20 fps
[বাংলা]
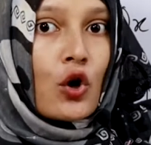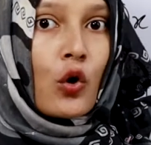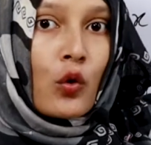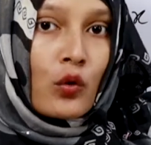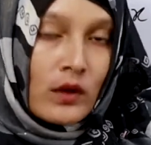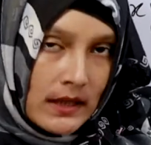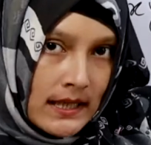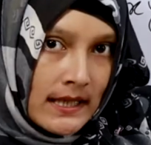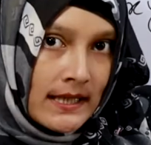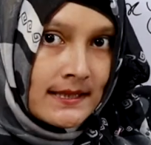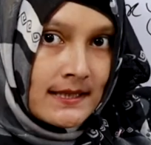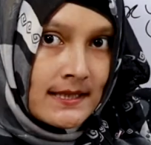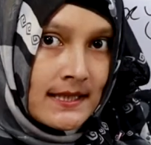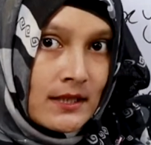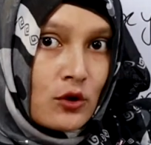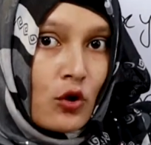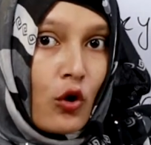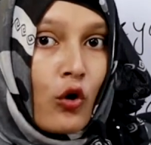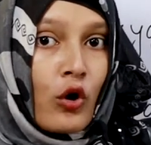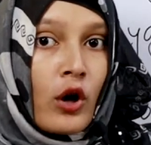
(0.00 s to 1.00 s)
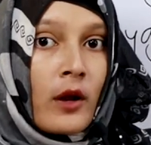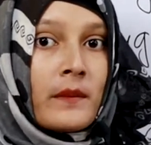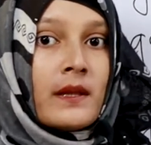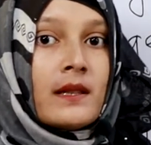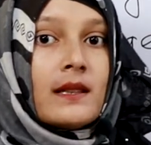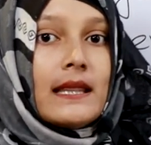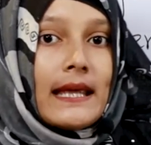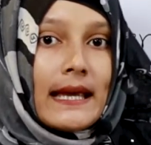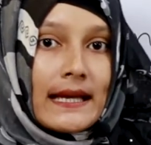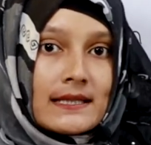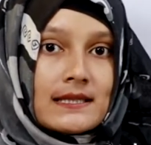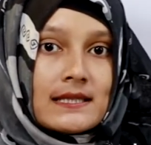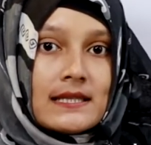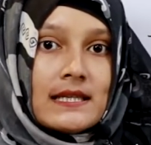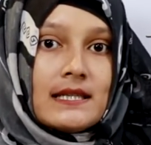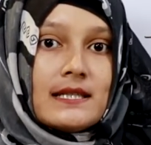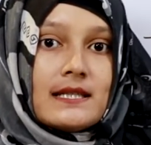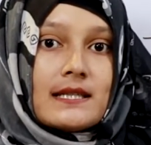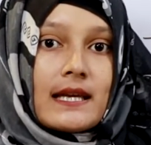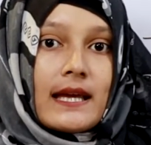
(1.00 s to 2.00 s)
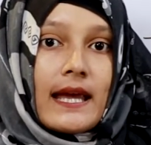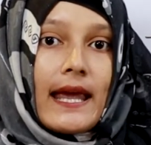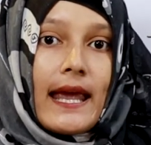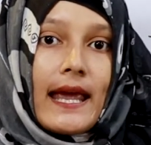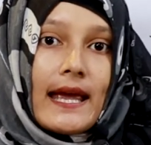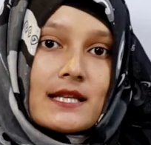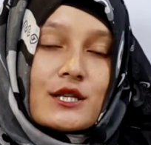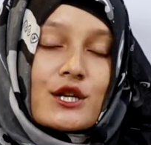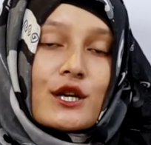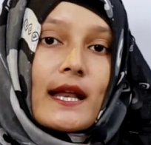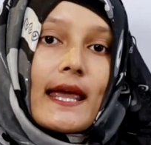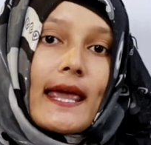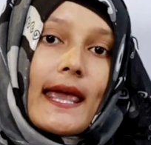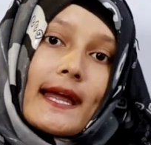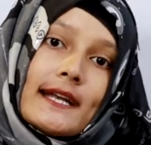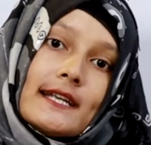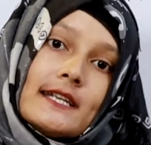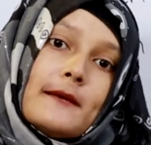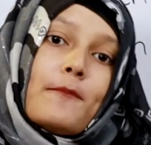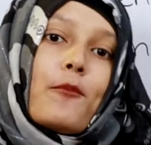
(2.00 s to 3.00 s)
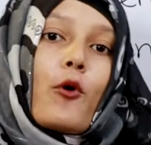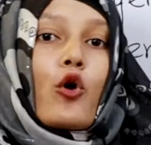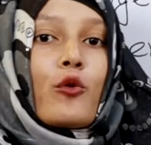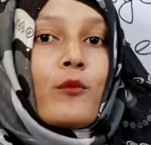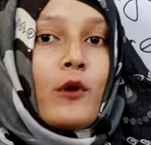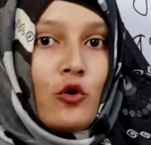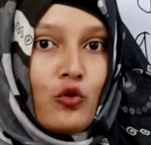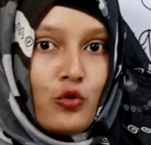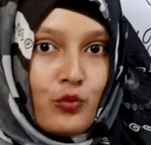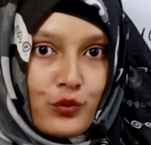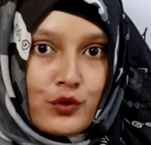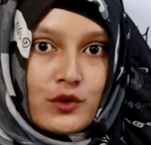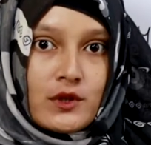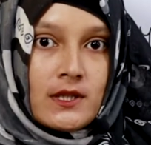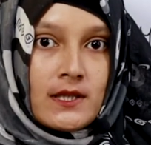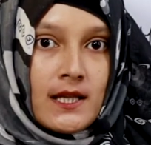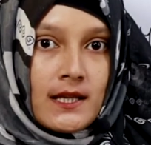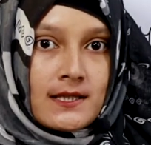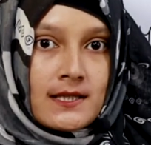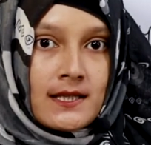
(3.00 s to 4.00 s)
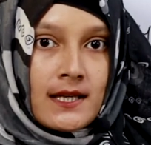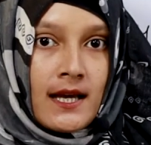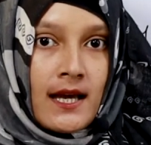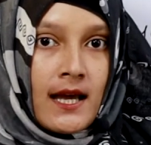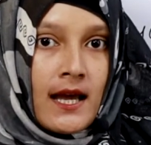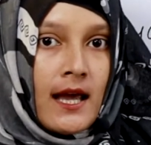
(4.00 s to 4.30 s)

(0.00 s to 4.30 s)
যখন লিখছি তখন আমি দেখছি যে এইচ এর একটি পরমাণু উপস্থিত আছে